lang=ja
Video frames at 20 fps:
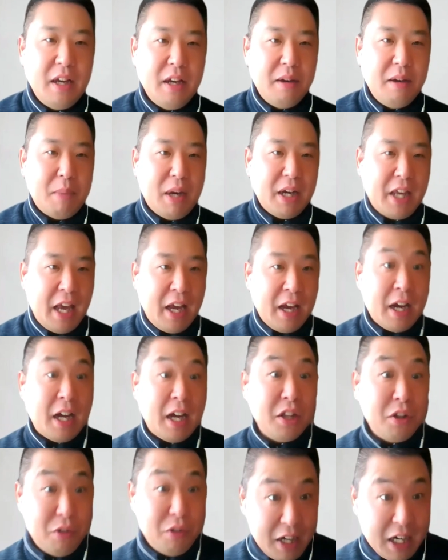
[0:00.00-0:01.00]
まあ、玄関
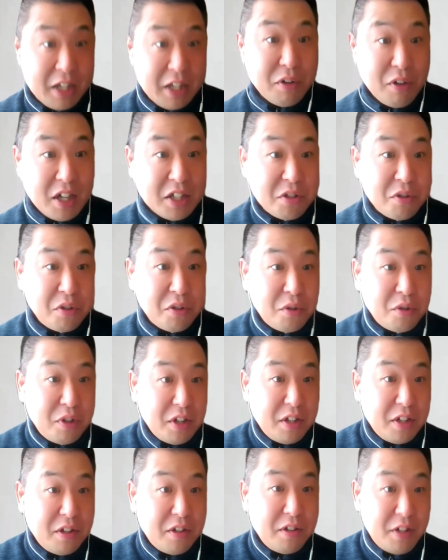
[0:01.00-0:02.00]
ドアとかそういう、
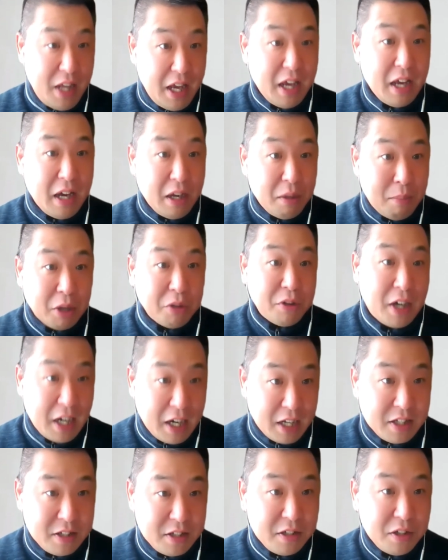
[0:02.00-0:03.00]
ね、あの窓
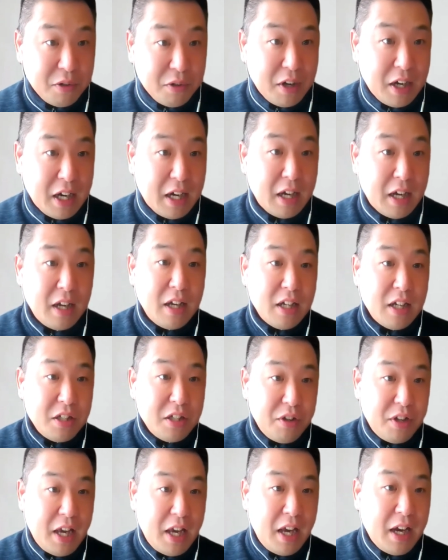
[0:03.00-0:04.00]
ガラスとかそういう
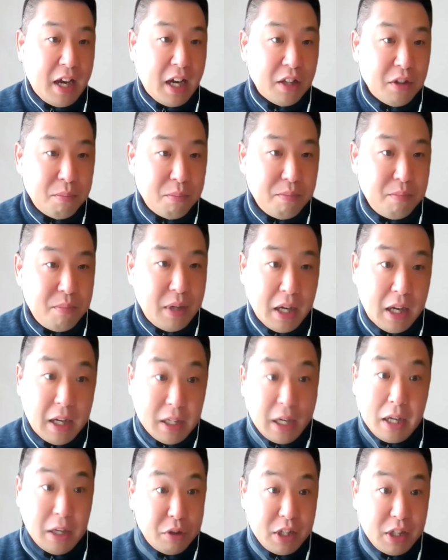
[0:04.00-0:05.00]
玄関のあ
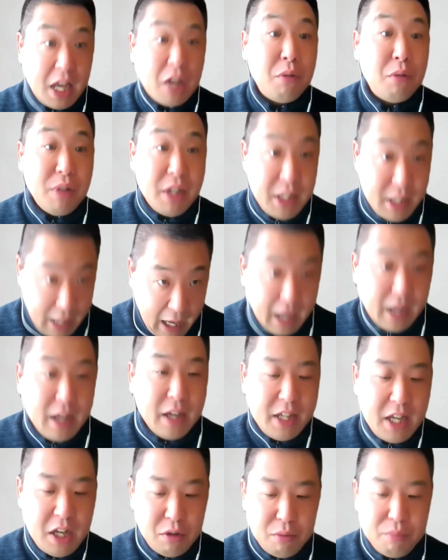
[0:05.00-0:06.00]
家の部品か
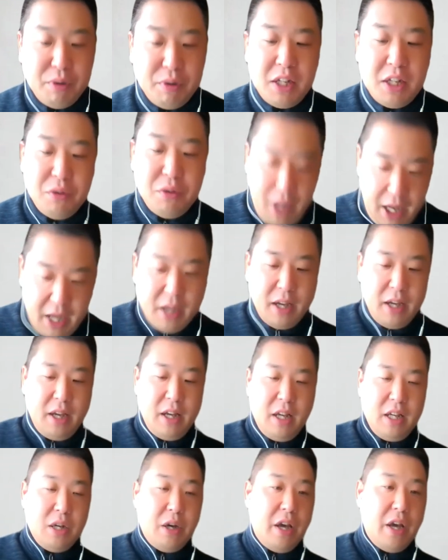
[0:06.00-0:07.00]
家の部品をね、
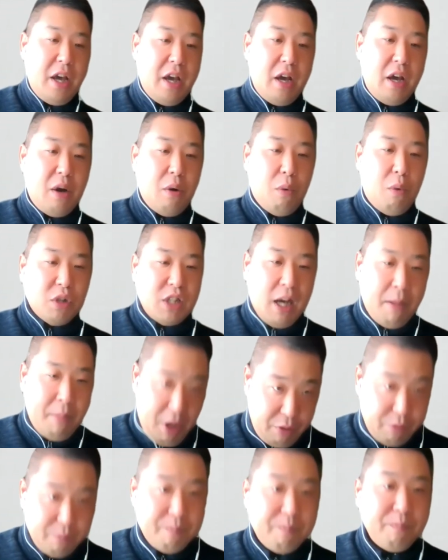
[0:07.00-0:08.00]
えー、納める
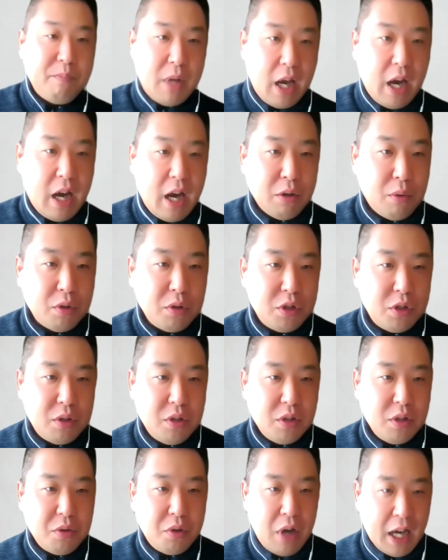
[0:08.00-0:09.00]
あの
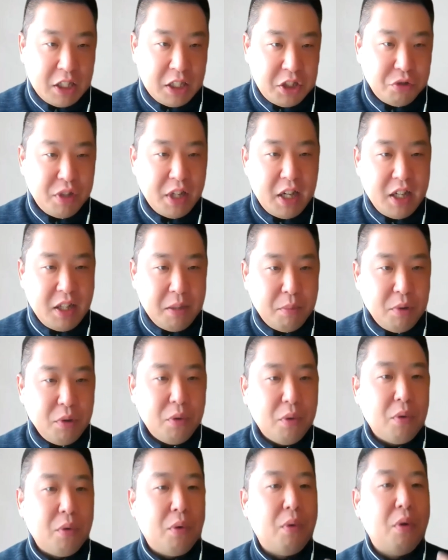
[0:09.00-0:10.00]
そういう発注いただいたものを
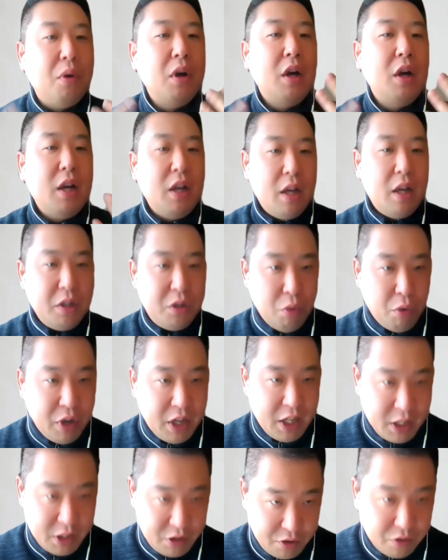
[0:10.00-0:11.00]
こう納
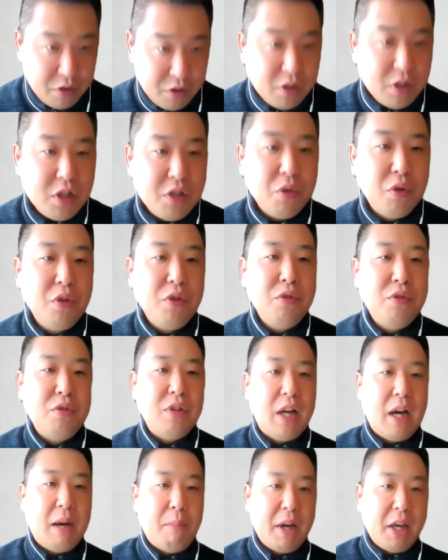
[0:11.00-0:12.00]
品するそういうふうな、ま
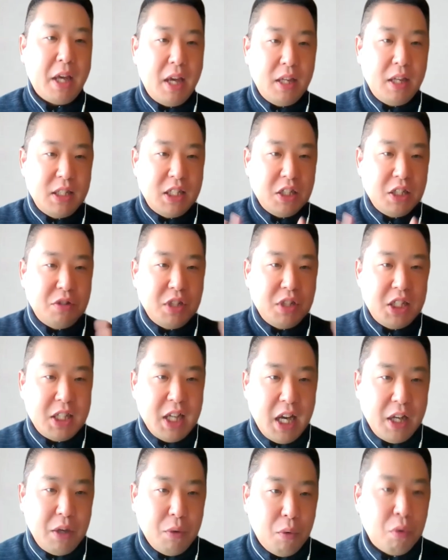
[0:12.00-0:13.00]
あ、建築資
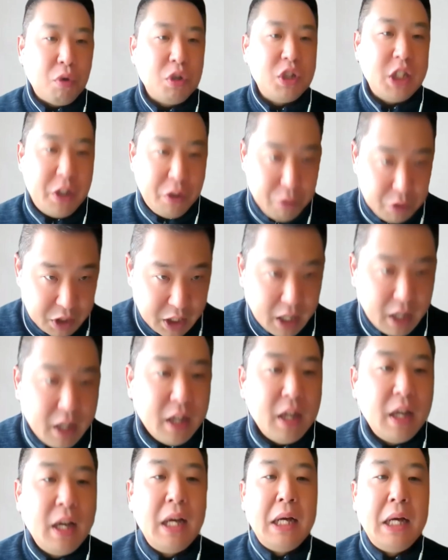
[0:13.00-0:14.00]
材の卸業者
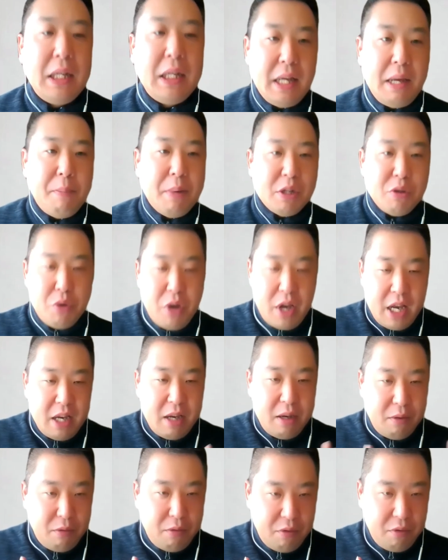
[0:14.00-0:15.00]
で、まあ、それに